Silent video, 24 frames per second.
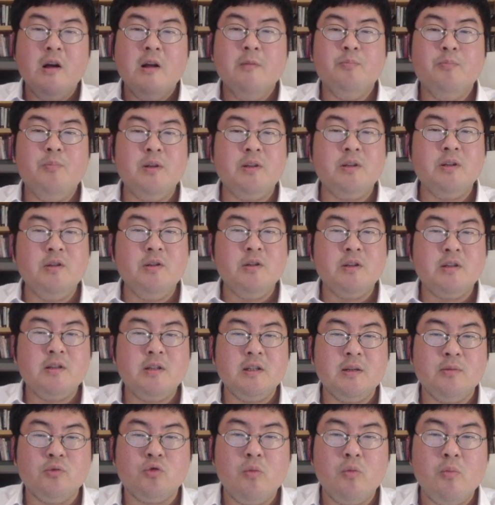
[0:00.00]
미친 듯이
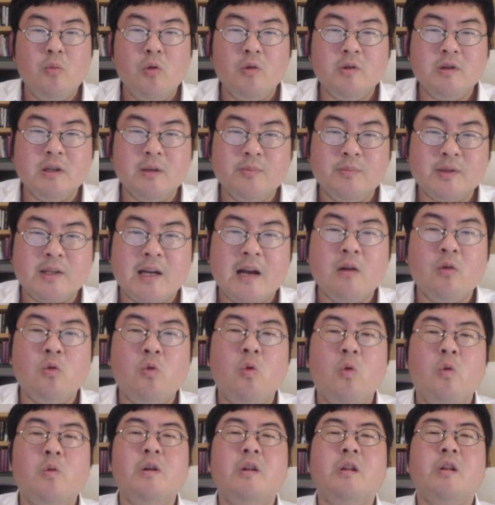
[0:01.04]
지금 종목을 지금
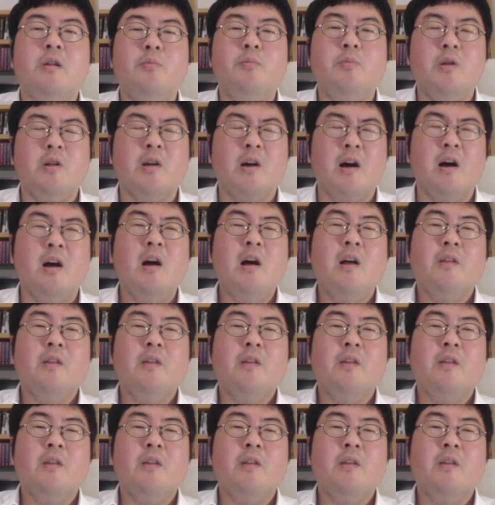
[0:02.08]
찾고 있습니다.